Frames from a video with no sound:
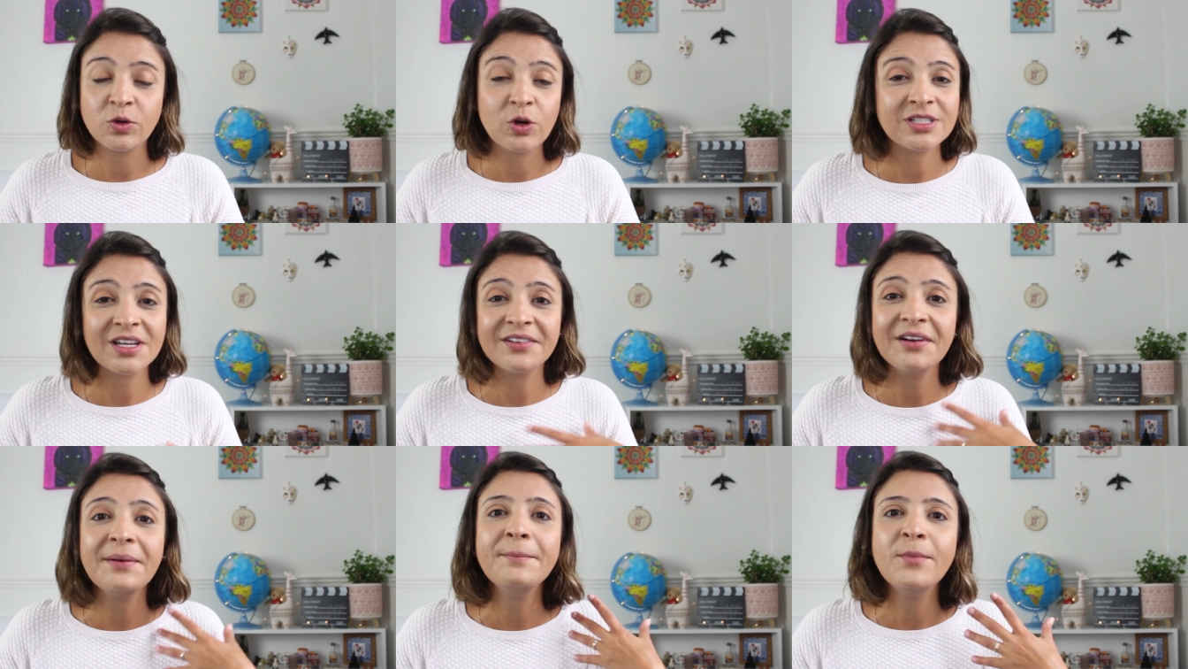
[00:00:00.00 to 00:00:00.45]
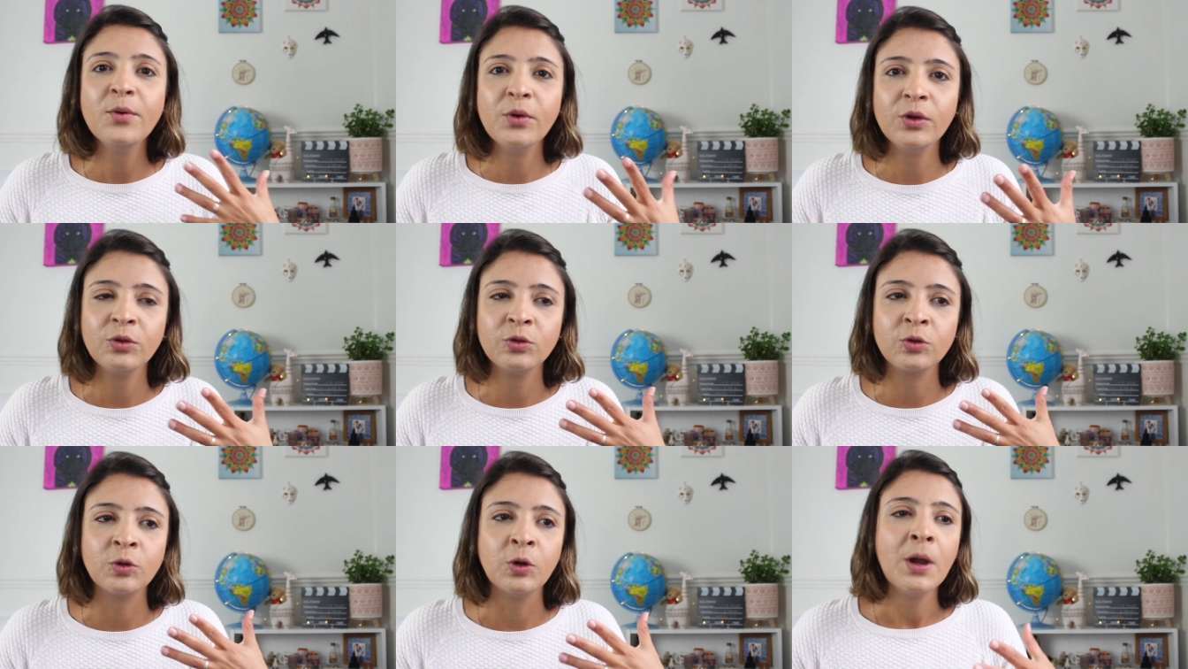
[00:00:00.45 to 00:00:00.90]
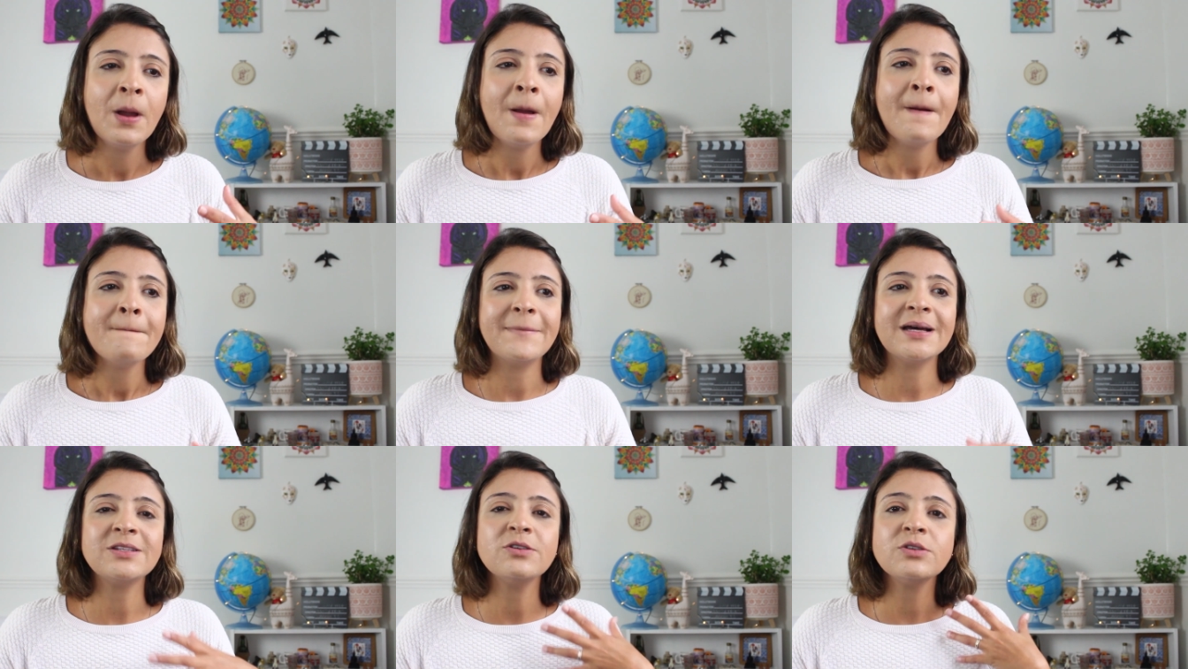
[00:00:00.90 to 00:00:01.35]
eu gostava muito,
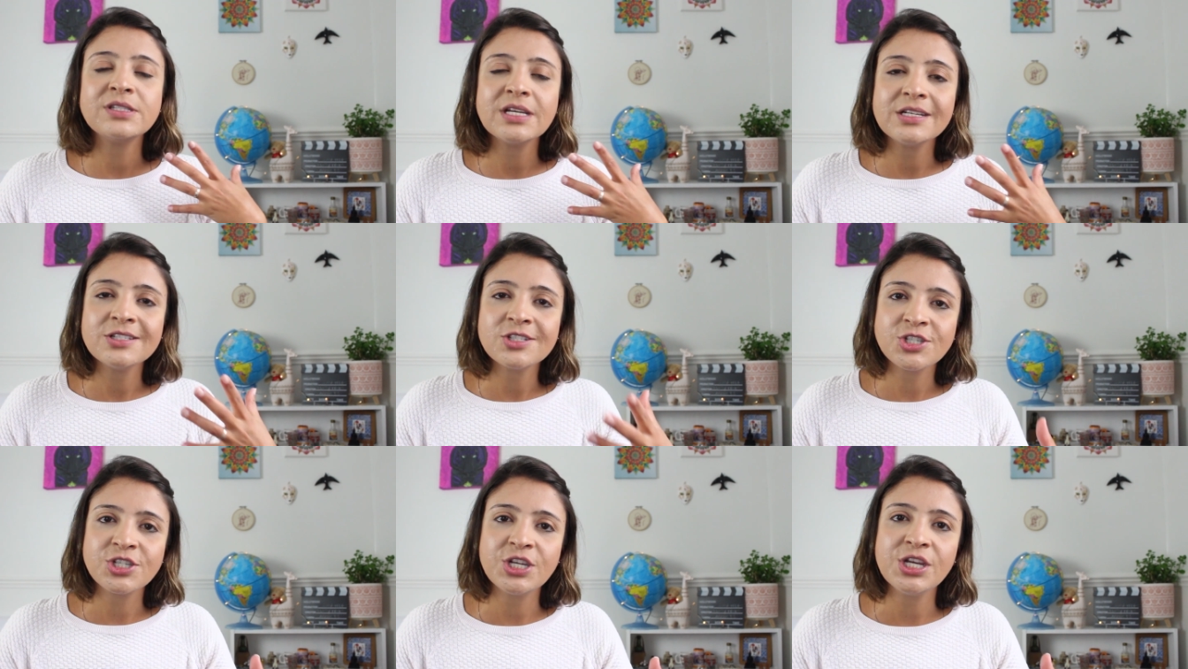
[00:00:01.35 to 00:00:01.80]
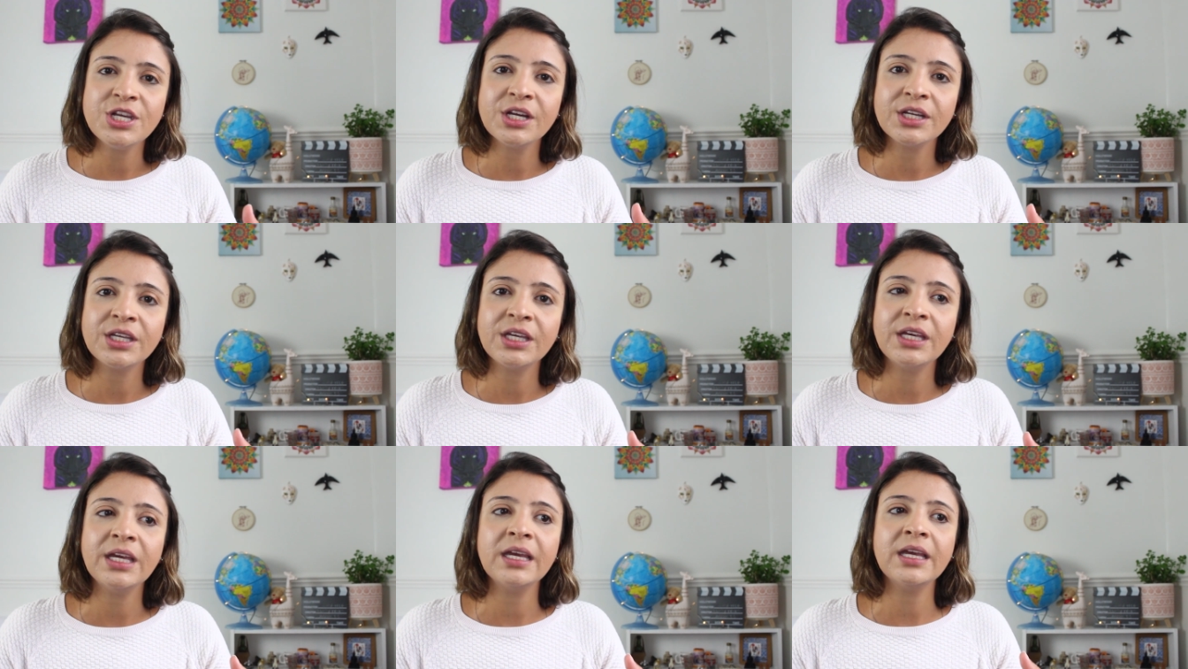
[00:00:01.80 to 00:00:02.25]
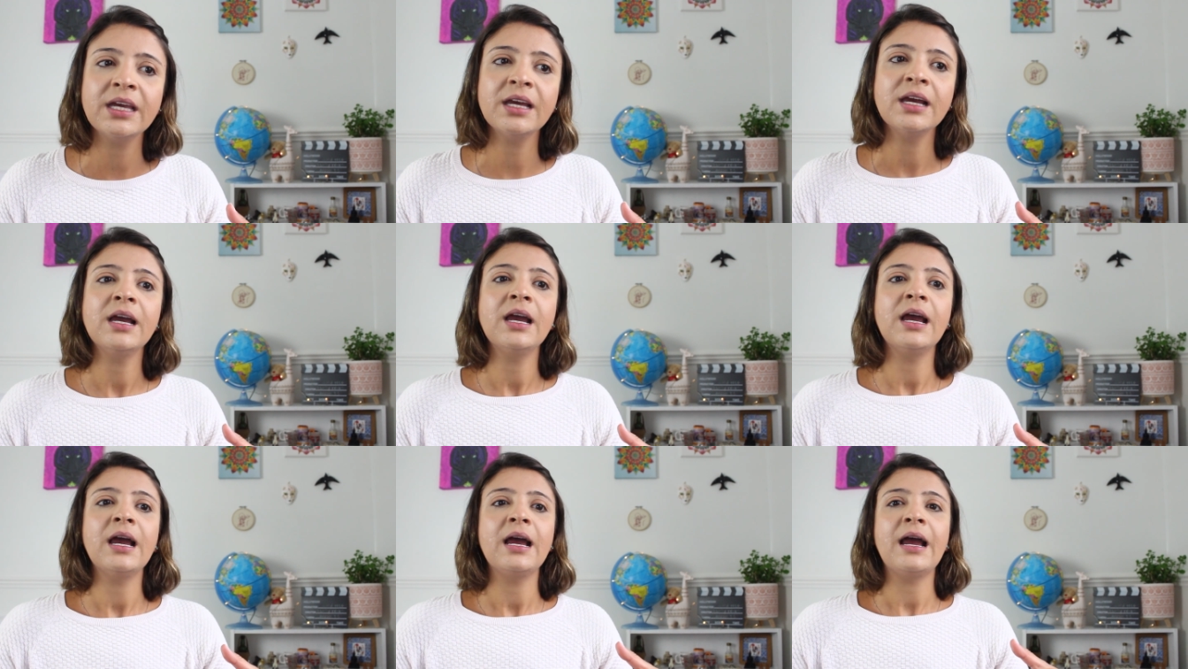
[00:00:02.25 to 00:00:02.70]
mas eu sentia que